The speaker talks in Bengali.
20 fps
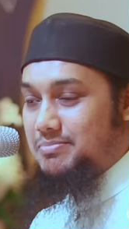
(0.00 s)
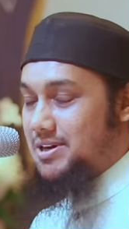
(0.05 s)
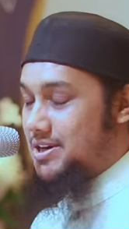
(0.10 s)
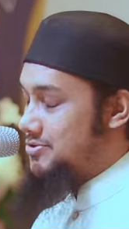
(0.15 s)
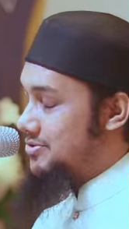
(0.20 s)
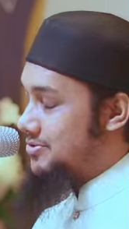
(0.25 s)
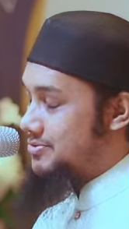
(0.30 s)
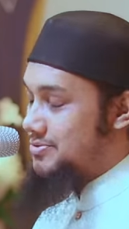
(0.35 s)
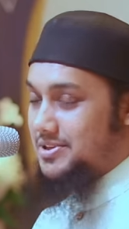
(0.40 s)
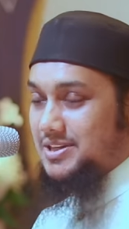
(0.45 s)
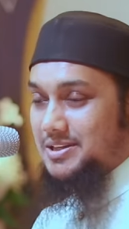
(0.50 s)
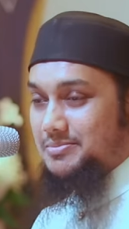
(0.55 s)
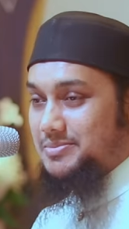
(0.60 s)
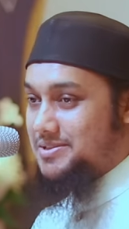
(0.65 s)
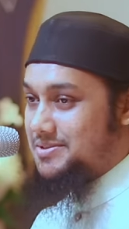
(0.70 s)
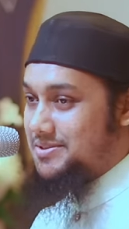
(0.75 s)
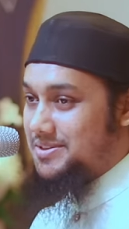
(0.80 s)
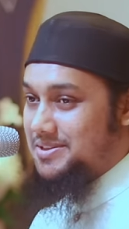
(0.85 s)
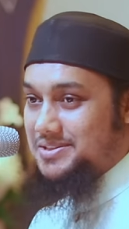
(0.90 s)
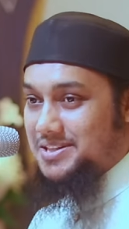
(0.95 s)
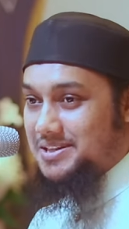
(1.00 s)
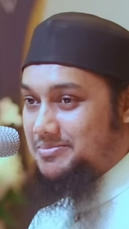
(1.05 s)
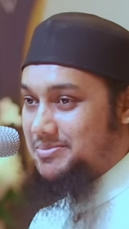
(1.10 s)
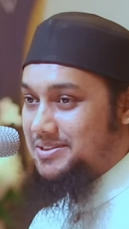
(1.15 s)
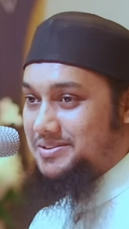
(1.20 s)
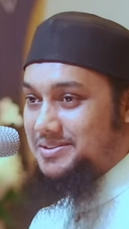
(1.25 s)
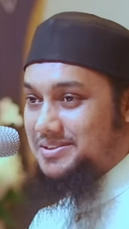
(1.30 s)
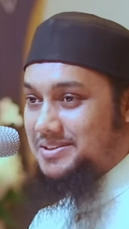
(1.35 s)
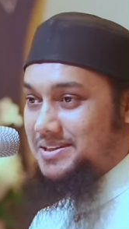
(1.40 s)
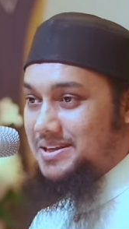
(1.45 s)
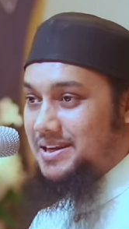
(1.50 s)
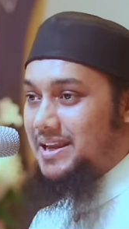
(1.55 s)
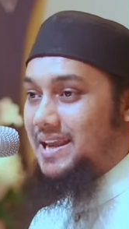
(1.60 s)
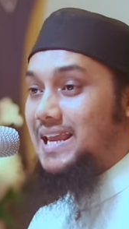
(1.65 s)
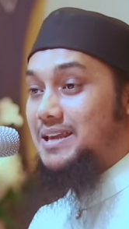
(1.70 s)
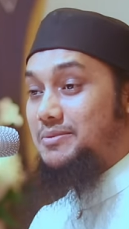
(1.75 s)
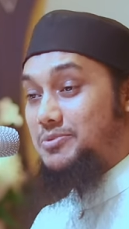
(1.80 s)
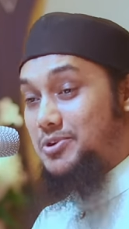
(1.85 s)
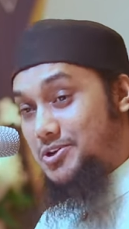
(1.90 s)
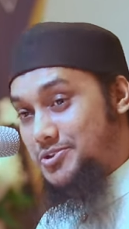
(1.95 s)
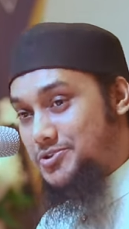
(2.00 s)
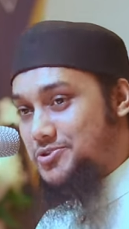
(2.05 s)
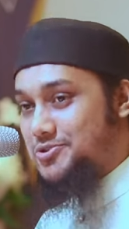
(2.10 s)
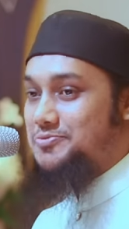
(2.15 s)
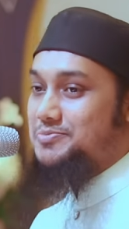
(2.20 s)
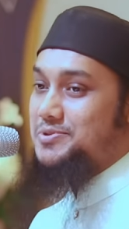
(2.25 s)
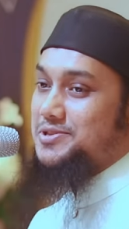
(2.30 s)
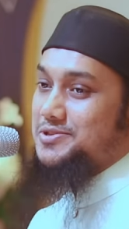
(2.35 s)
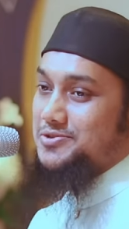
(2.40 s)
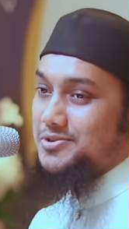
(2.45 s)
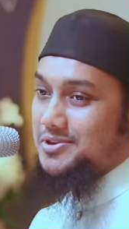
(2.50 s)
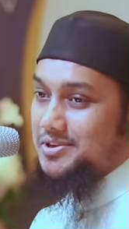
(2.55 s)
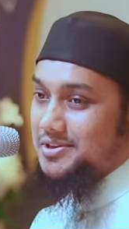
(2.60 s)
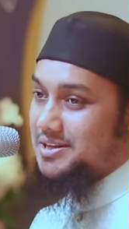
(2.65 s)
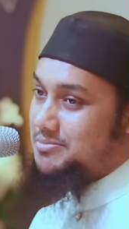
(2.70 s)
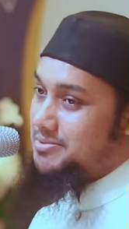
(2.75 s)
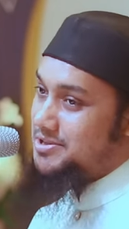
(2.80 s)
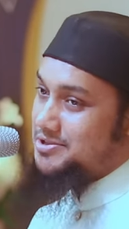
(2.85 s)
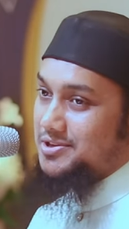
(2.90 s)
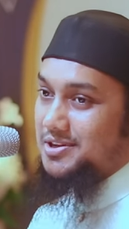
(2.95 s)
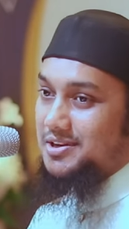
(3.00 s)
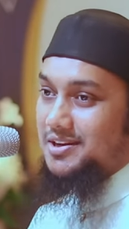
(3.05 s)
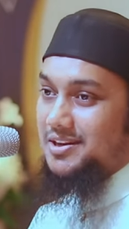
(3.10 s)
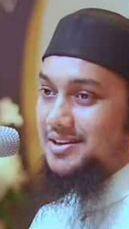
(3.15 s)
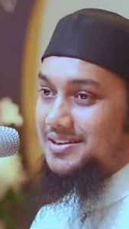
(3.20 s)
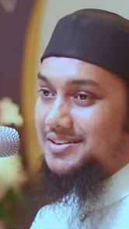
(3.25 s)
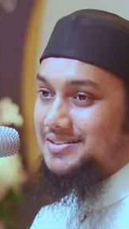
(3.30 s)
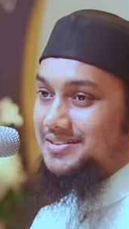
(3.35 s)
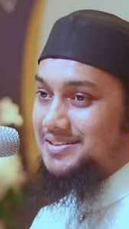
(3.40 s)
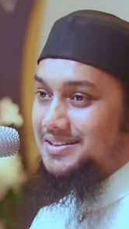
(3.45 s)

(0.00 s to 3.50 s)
পাঁচ অক্ত নামাজ তিনি জামাত এই বয়সেও মিস করেন না মাশাআল্লাহ